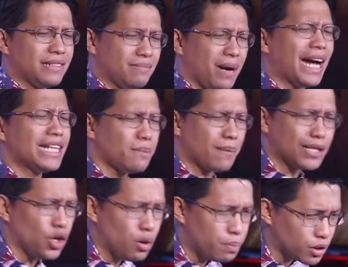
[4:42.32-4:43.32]
Maghanap ka
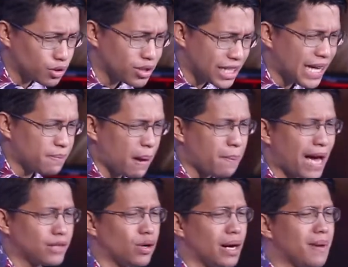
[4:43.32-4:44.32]
ng oportunidad,
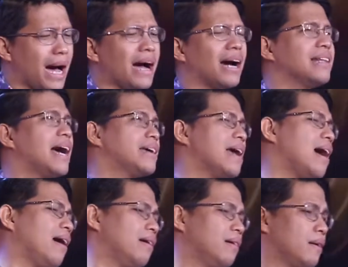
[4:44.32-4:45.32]
paano ka maakalaya?